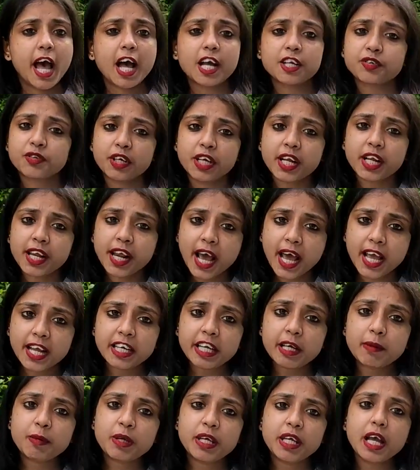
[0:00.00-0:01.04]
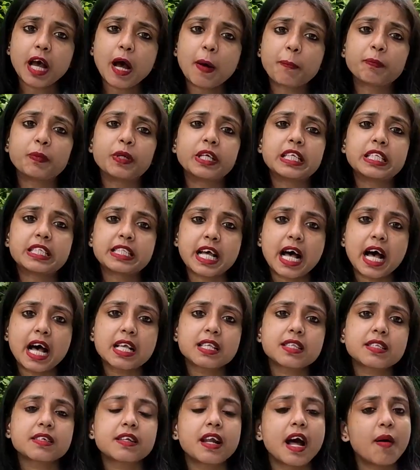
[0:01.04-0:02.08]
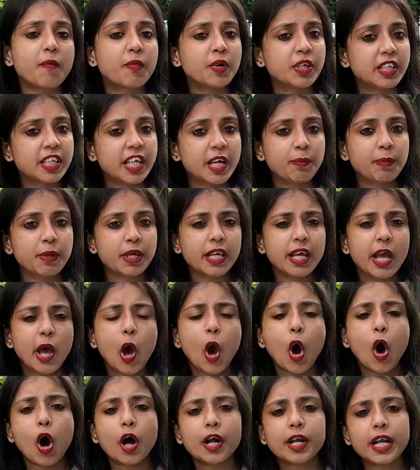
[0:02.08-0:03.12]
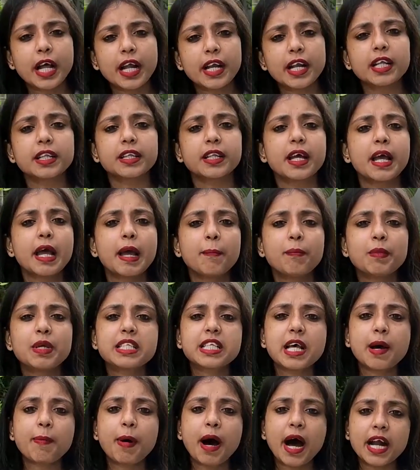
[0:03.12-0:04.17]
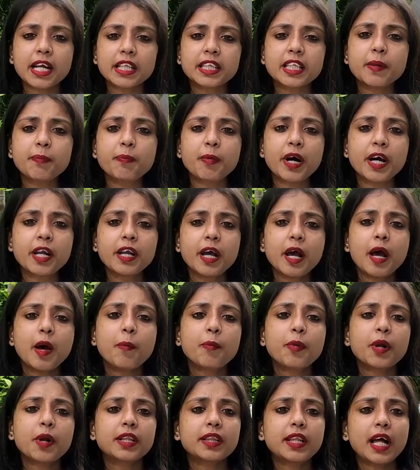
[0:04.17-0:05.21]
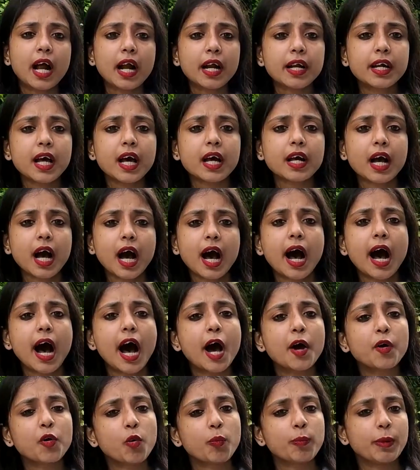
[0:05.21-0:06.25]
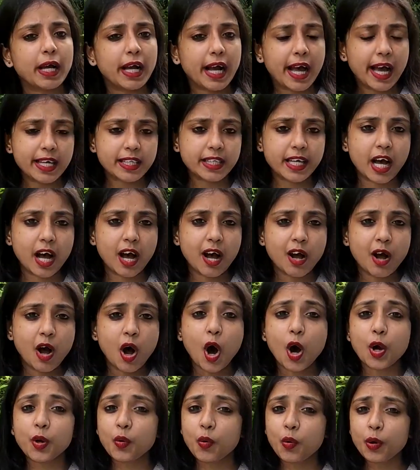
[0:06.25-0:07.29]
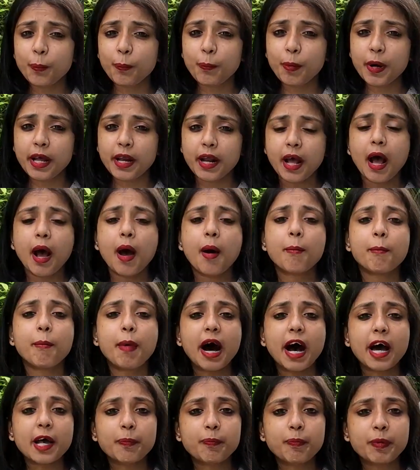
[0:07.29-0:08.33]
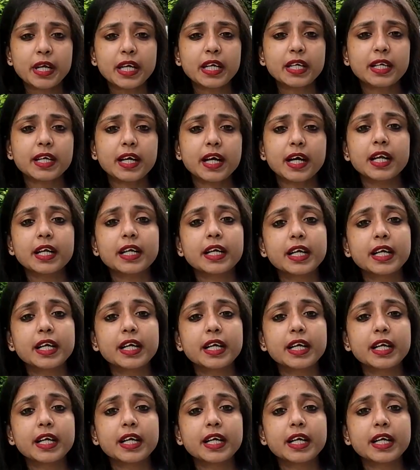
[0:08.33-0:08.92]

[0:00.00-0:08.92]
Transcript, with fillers: ऐश्वर्या राय ने भी अपनी सास राबड़ी देवी और ननद मीसा भारती पर प्रताड़ना का आरोप लगाया था और उन पर मारपीट कर